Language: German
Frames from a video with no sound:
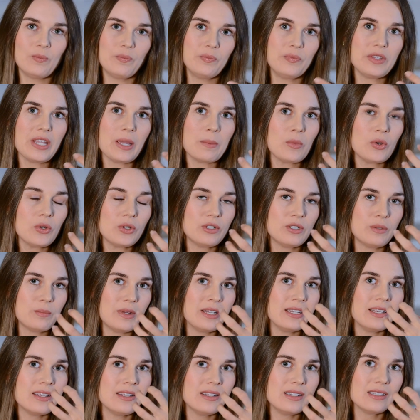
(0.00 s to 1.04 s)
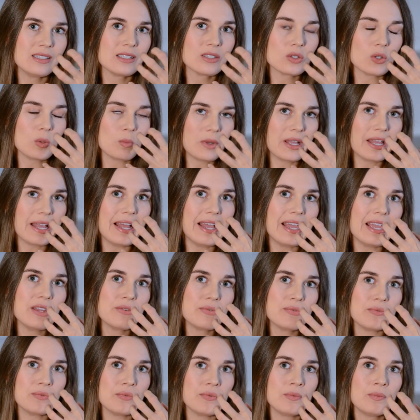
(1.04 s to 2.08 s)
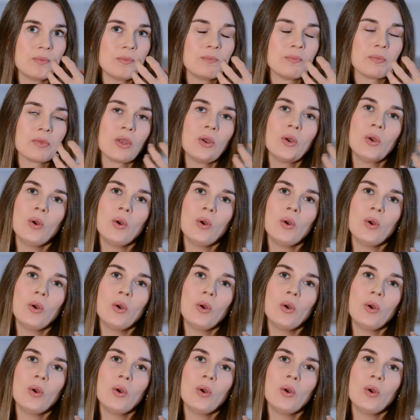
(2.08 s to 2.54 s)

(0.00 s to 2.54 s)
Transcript: Und da möchte man ja nichts umgreifen.